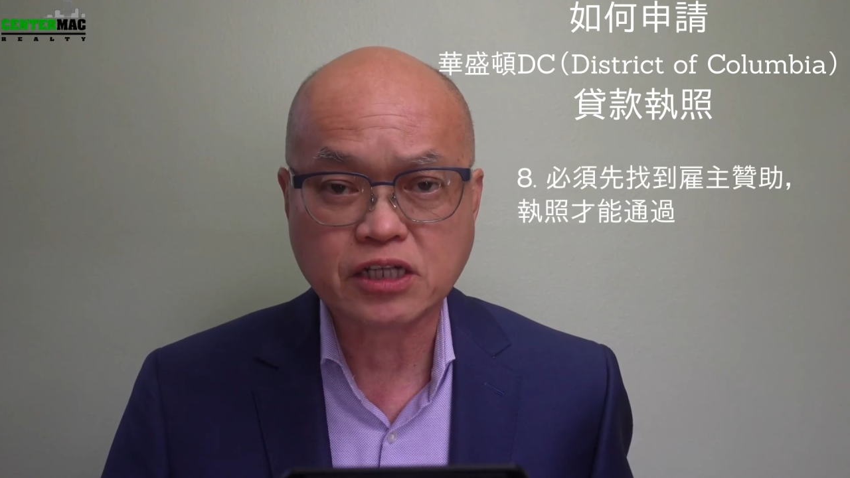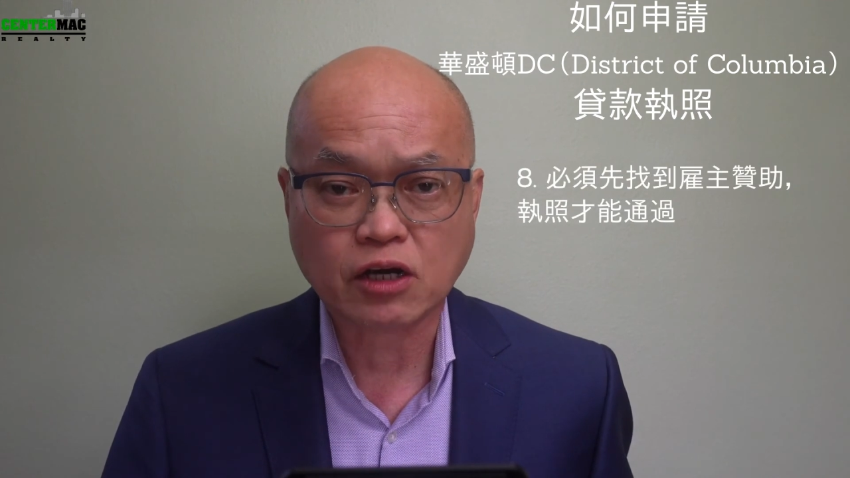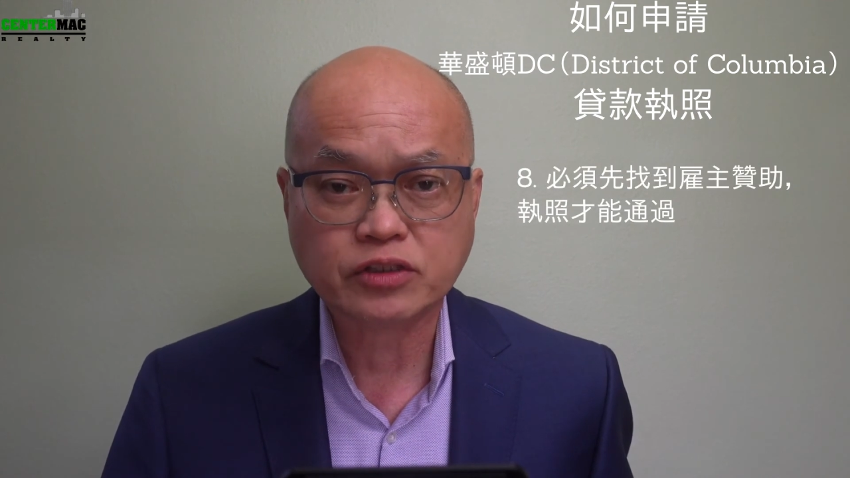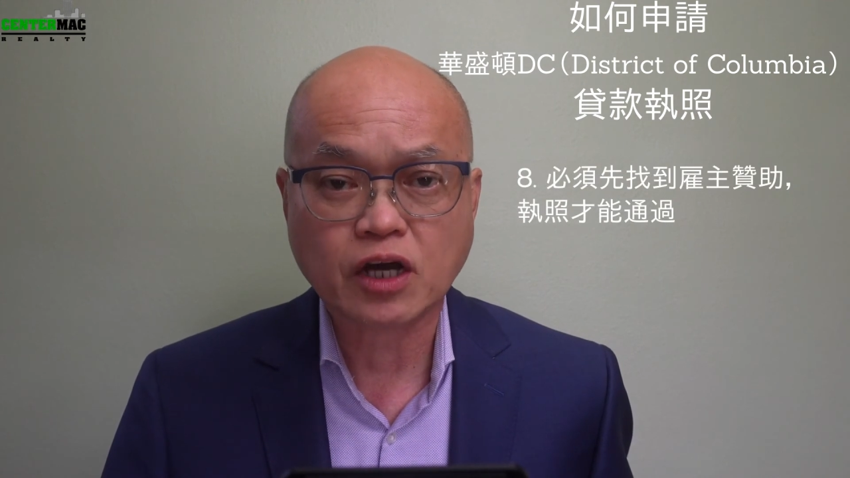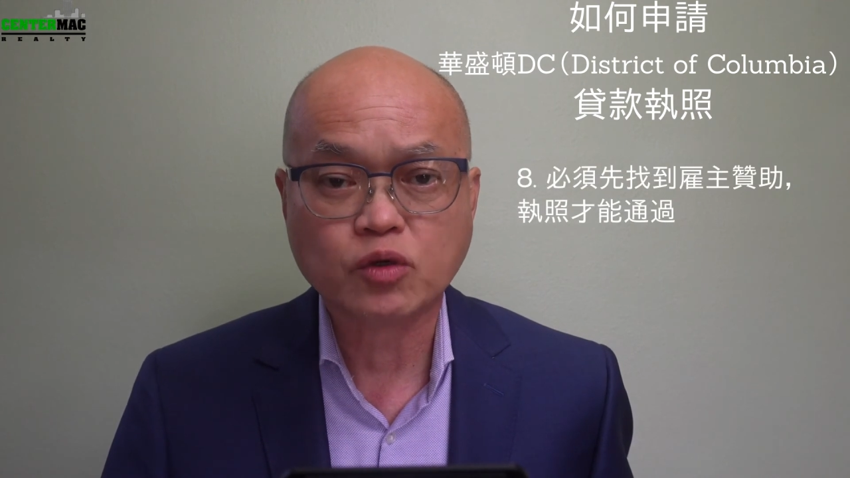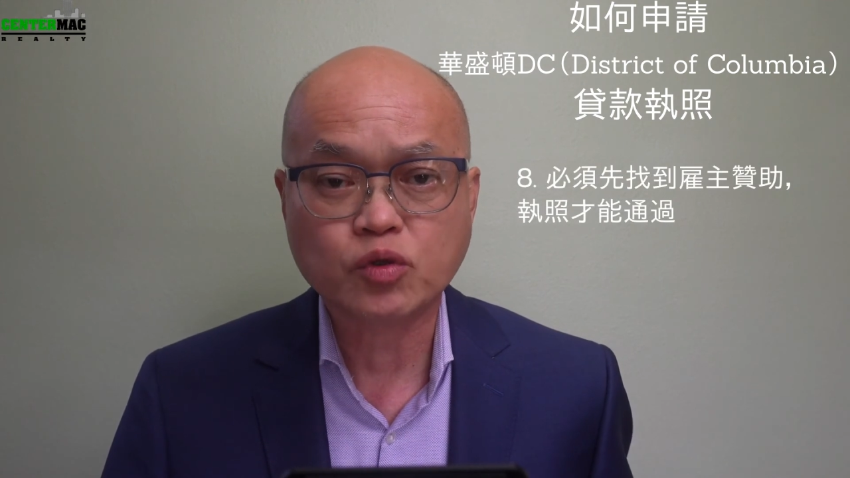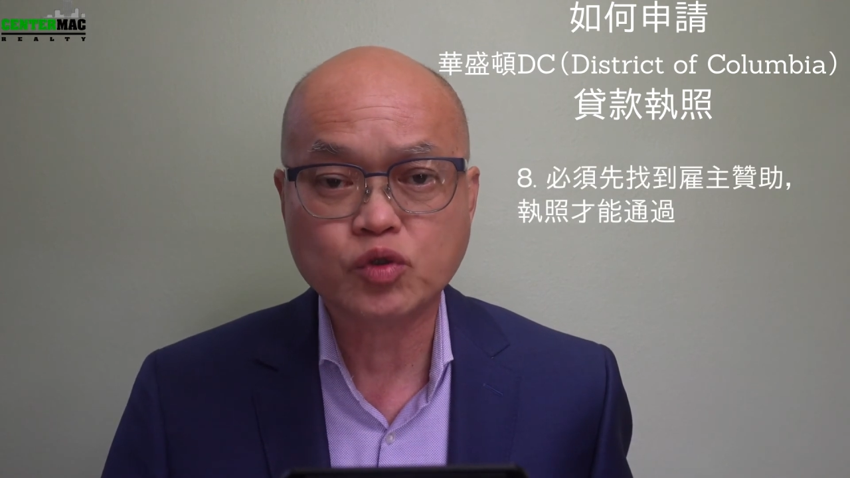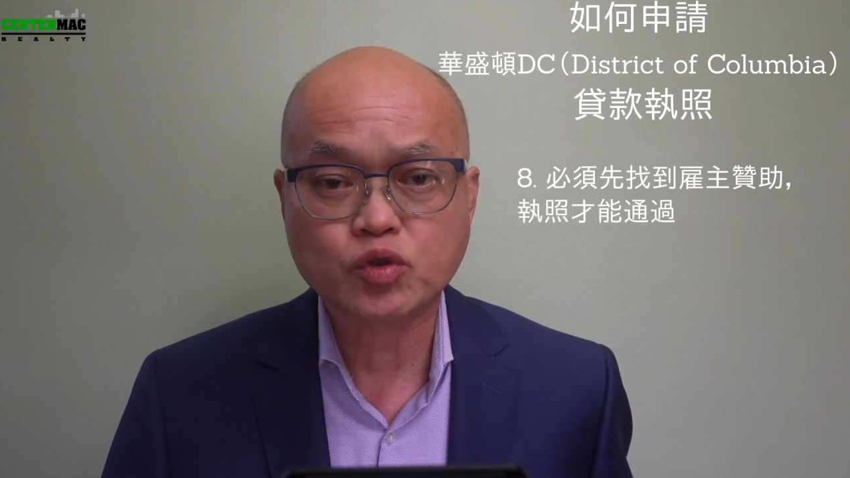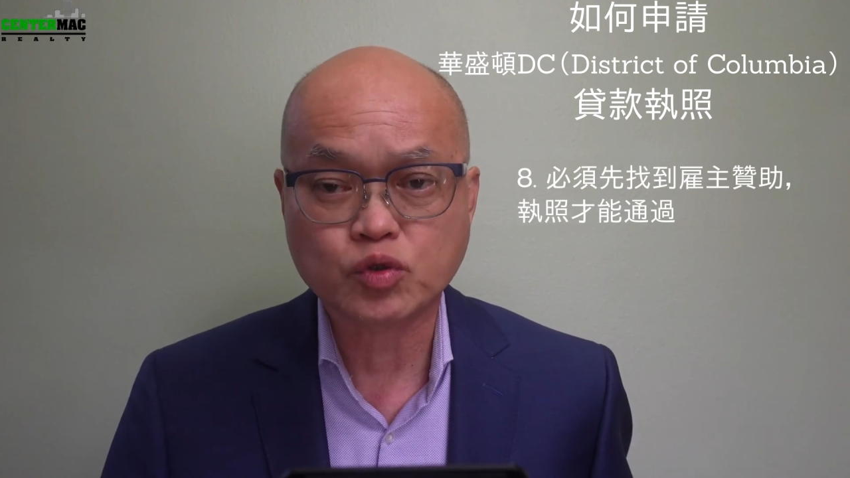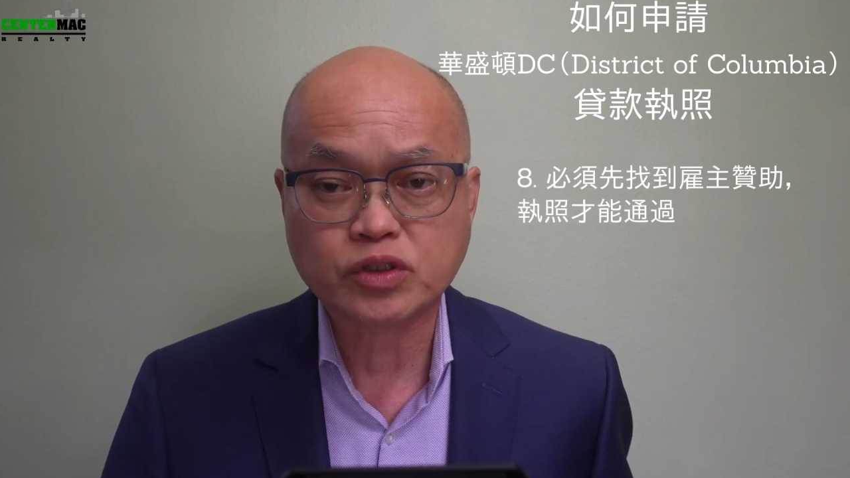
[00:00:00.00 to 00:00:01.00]
找到
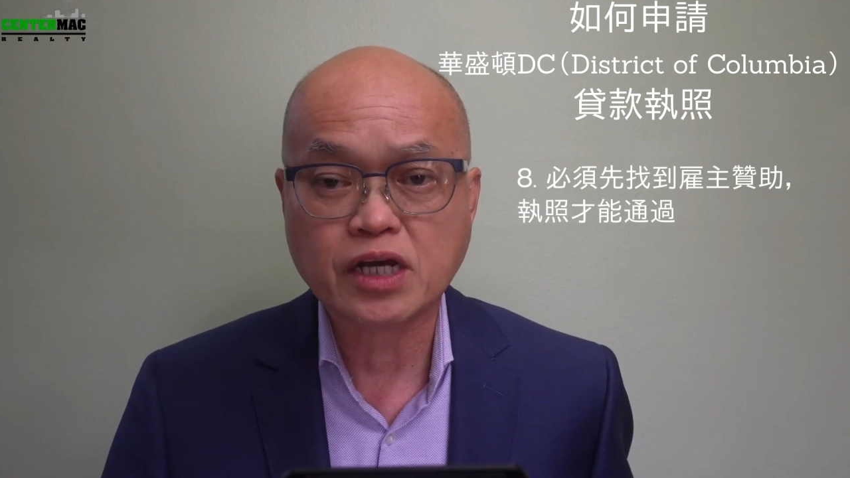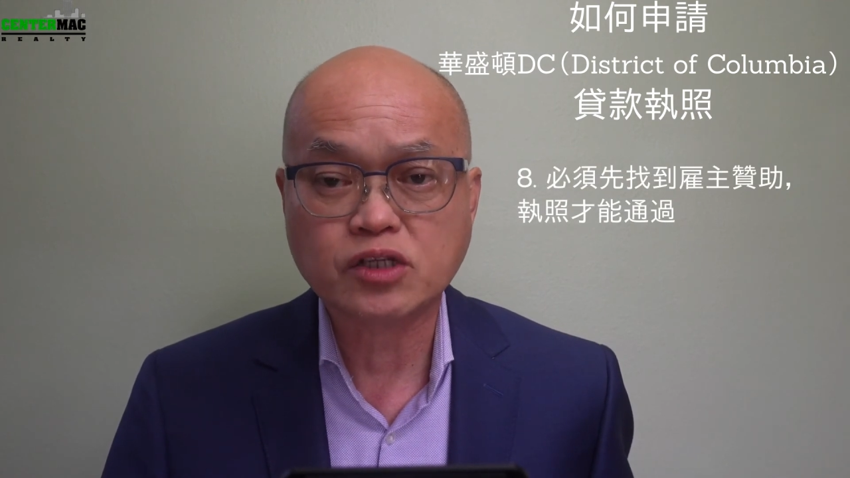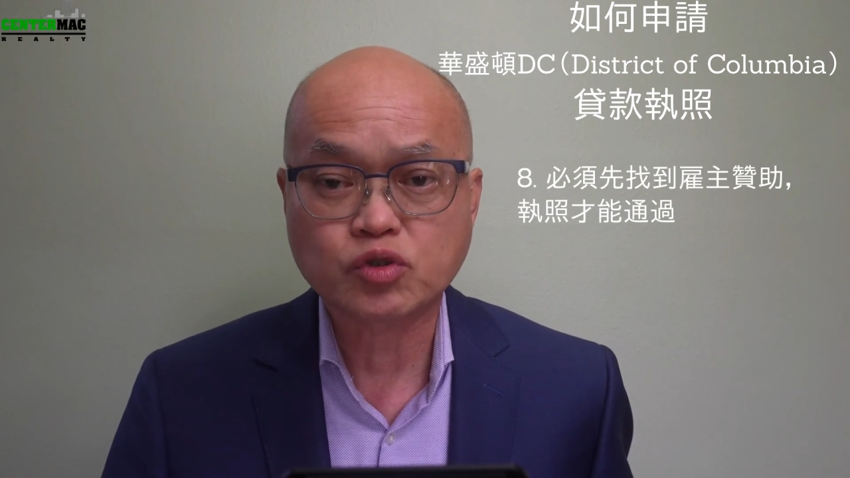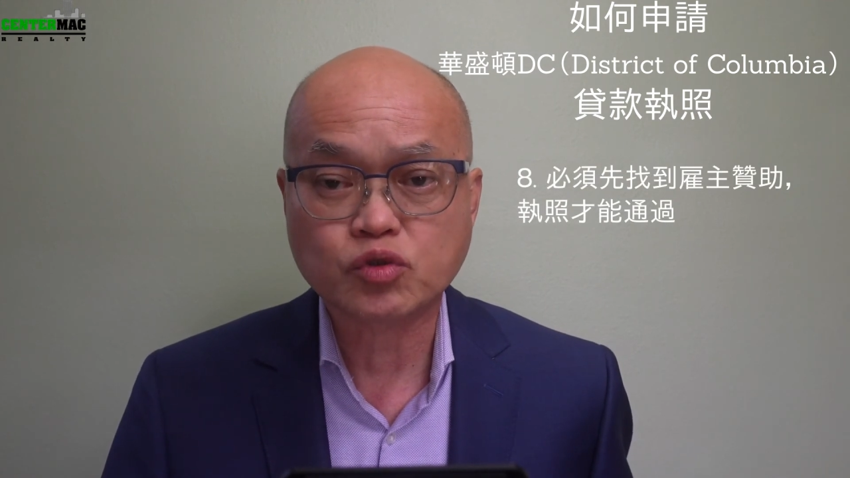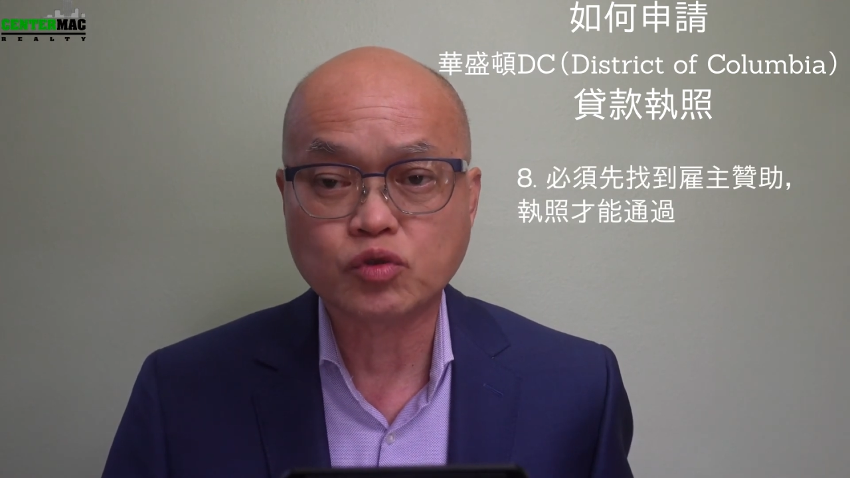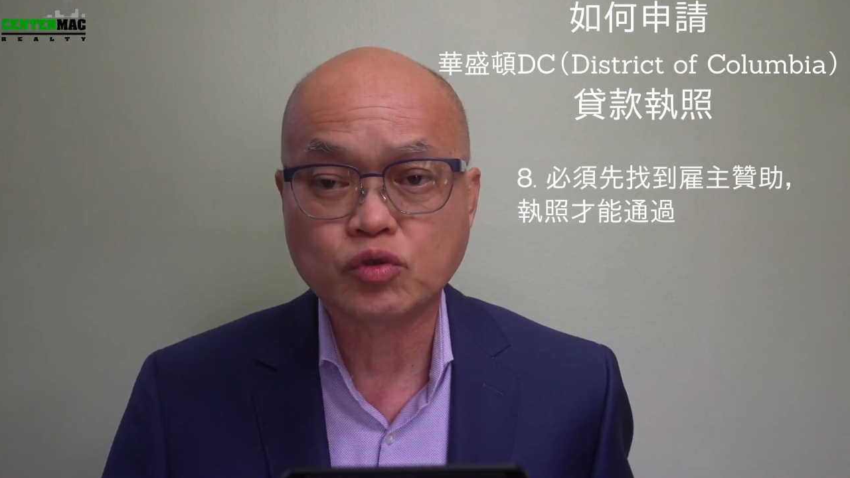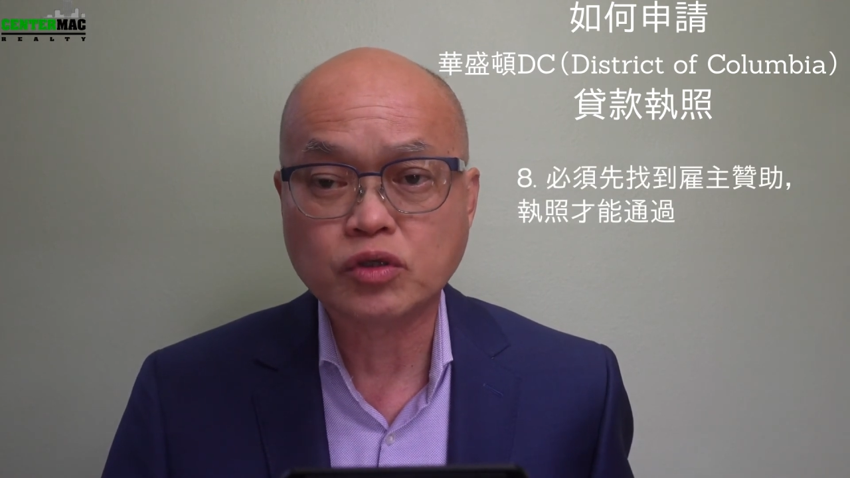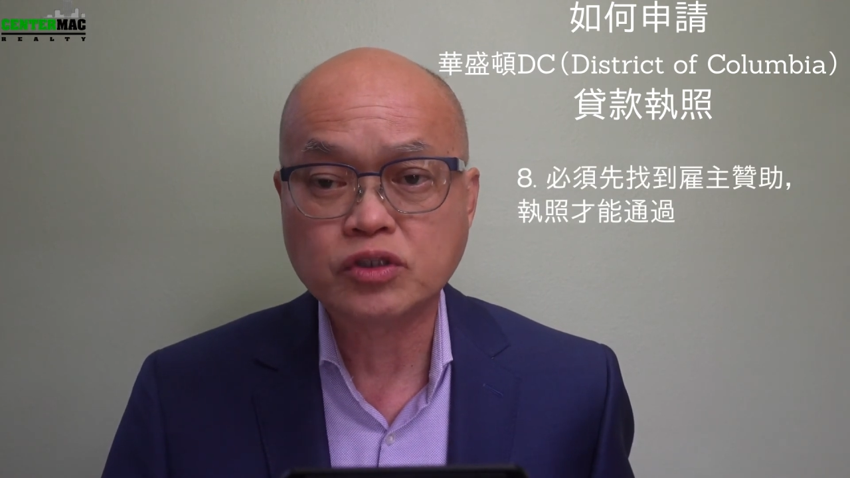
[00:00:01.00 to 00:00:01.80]
雇主赞助